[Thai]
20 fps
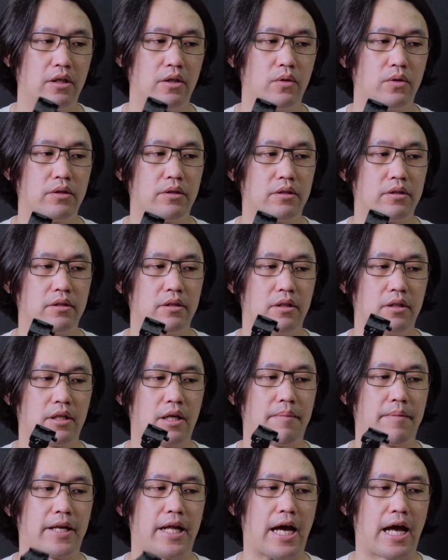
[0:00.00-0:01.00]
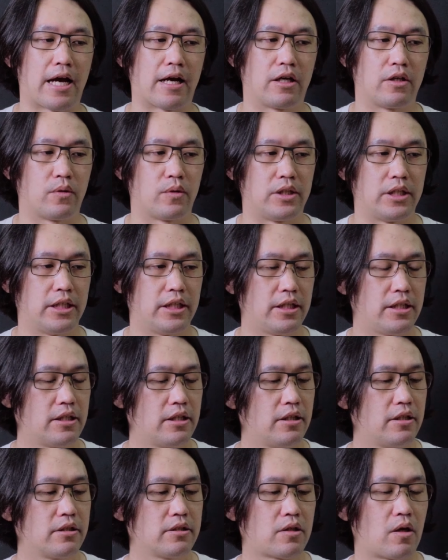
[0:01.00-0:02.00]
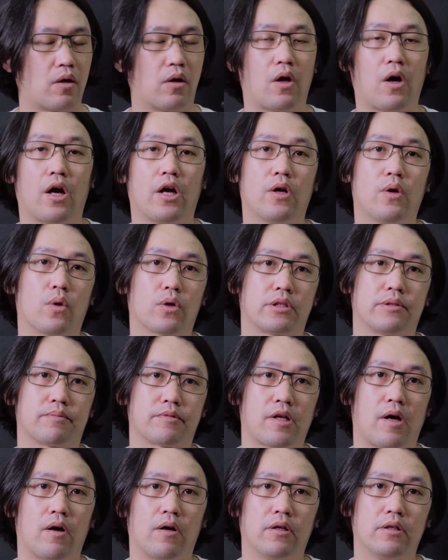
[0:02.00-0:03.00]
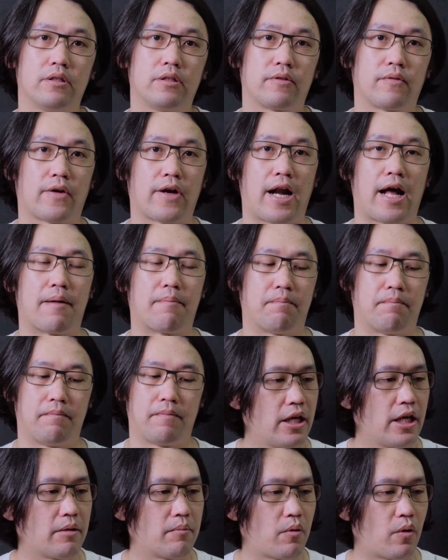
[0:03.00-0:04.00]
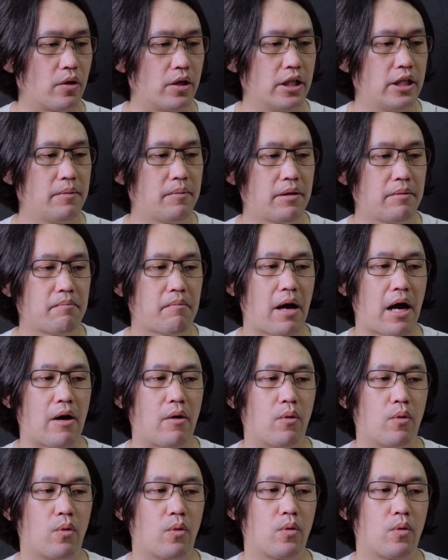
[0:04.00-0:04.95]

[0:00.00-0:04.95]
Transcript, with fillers: รุ่นธรรมดาก็อยู่ที่สองร้อยหกสิบสองกรัมเหตุผลที่มันเบา